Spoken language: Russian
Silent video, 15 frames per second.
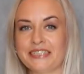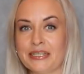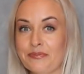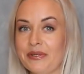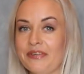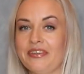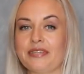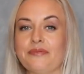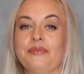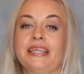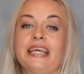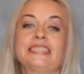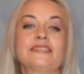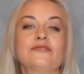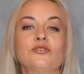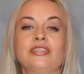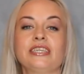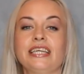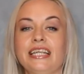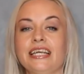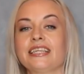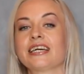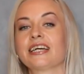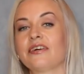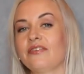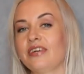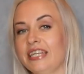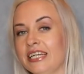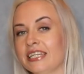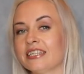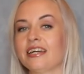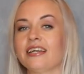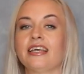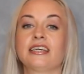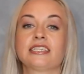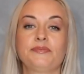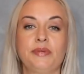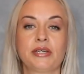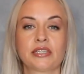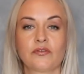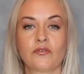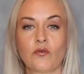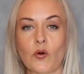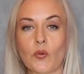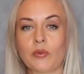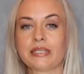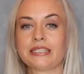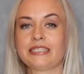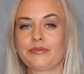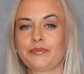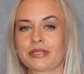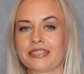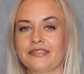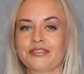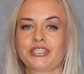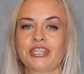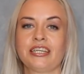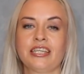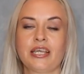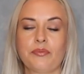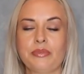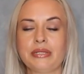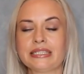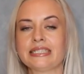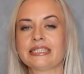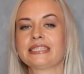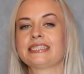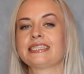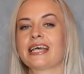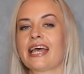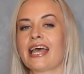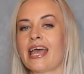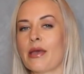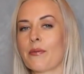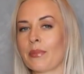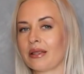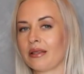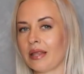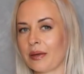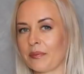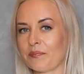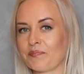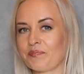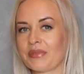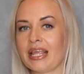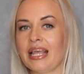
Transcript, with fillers: Всем привет! Меня зовут Елена Коваленко, я эксперт в области продвижения бизнеса MLM.